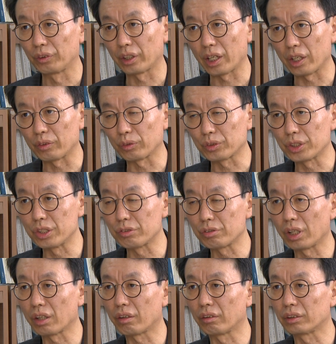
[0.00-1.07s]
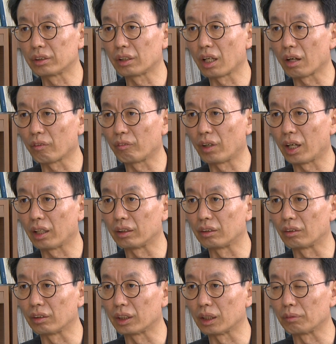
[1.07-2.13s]
계속 실수할 것이다라고 하는
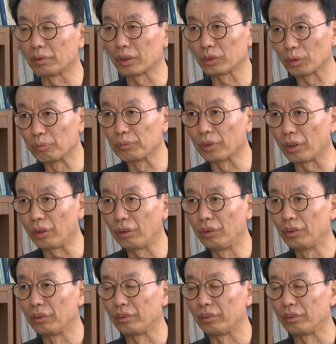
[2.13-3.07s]
것 때문에 좀 더